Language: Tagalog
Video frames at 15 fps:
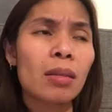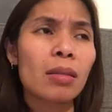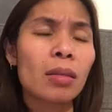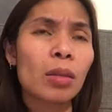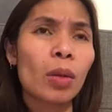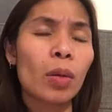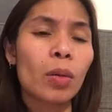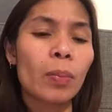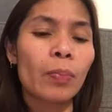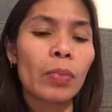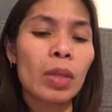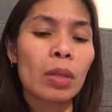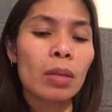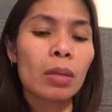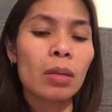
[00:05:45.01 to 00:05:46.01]
So,
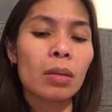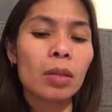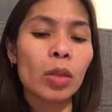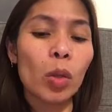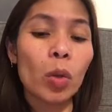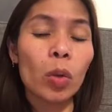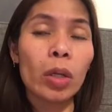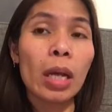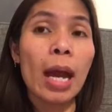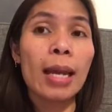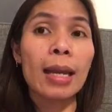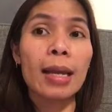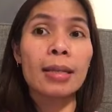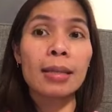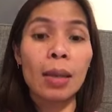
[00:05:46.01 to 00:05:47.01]
So,
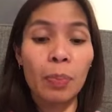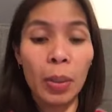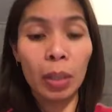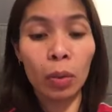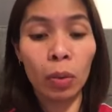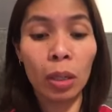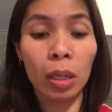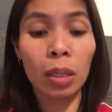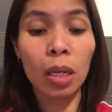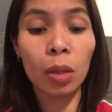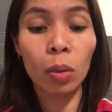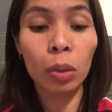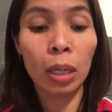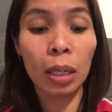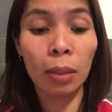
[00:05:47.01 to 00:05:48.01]
yan, naisipan ko na
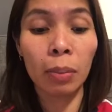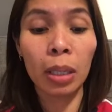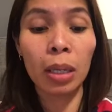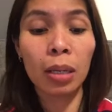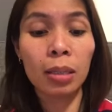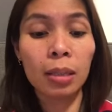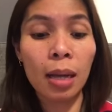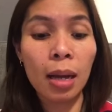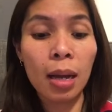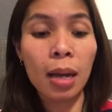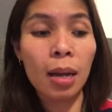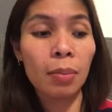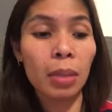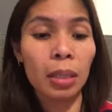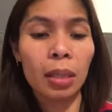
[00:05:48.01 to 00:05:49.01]
dito na lang
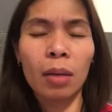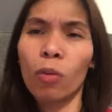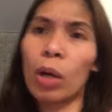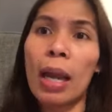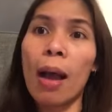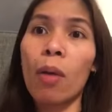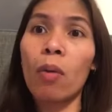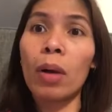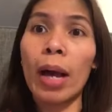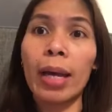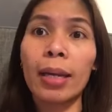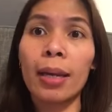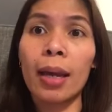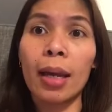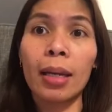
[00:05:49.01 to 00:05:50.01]
mag-exam at wala akong
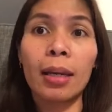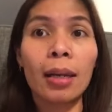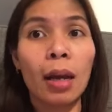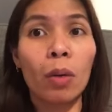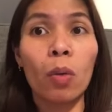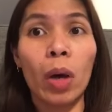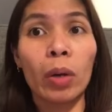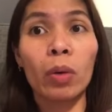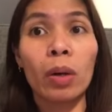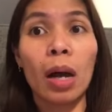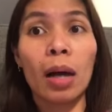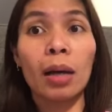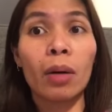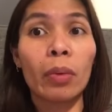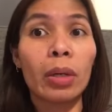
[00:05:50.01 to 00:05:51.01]
ka-idea-idea kung anong
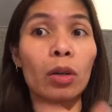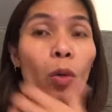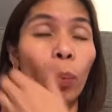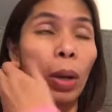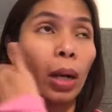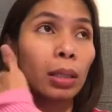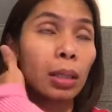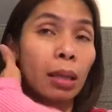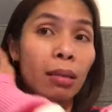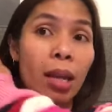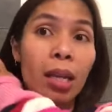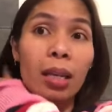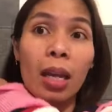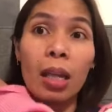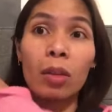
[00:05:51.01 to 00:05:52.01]
gagawin ko
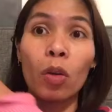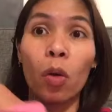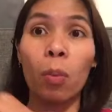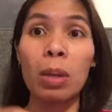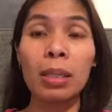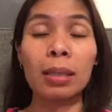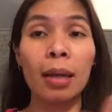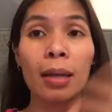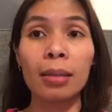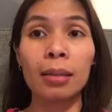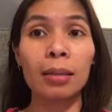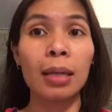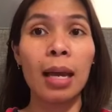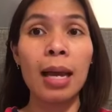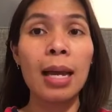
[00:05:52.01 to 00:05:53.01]
pagdating dito. Basta,
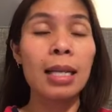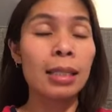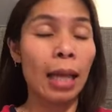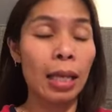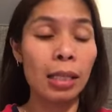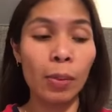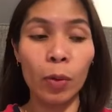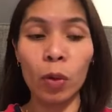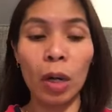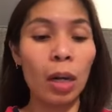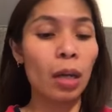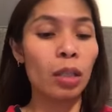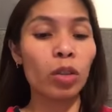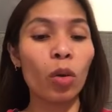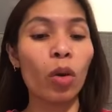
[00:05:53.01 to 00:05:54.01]
sa isip ko na
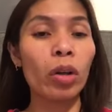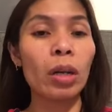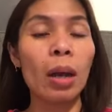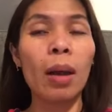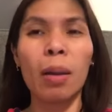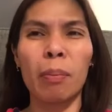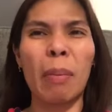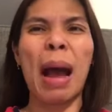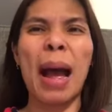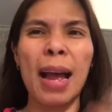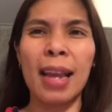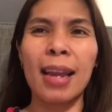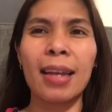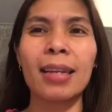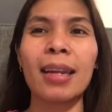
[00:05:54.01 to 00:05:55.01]
lang doon,
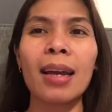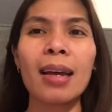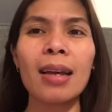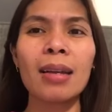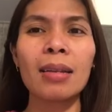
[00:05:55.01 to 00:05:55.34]
bahala na.